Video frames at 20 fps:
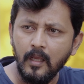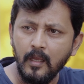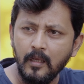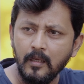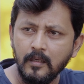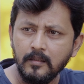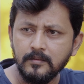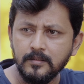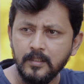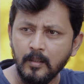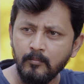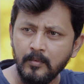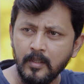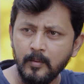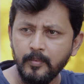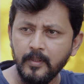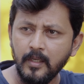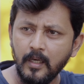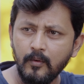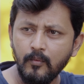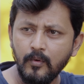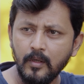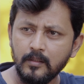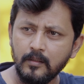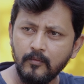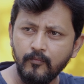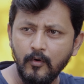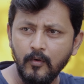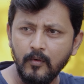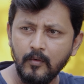हो पीछे आराम से
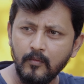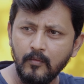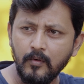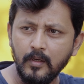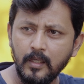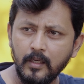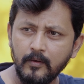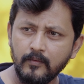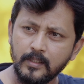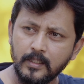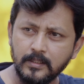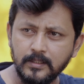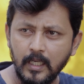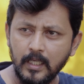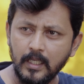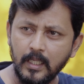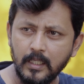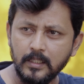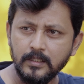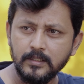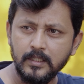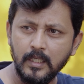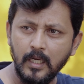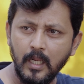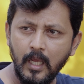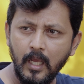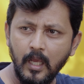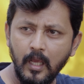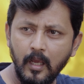बैठकर फोन चलाने में मजा आ रहा था